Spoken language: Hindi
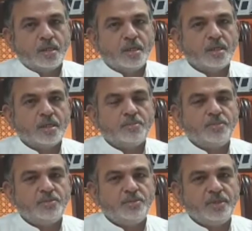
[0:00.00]
लेकिन
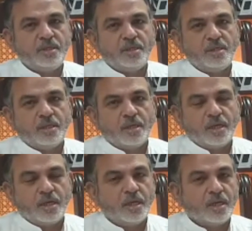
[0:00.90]
अभी भी
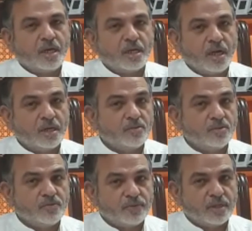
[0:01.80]
एक हैरान
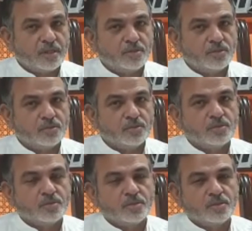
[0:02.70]
कन फिगर जो
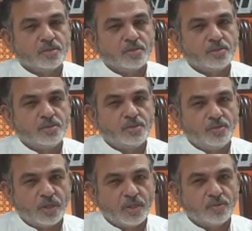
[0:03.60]

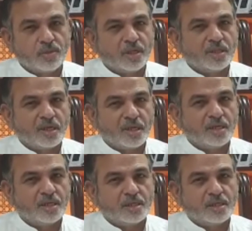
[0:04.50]
यू के अदारे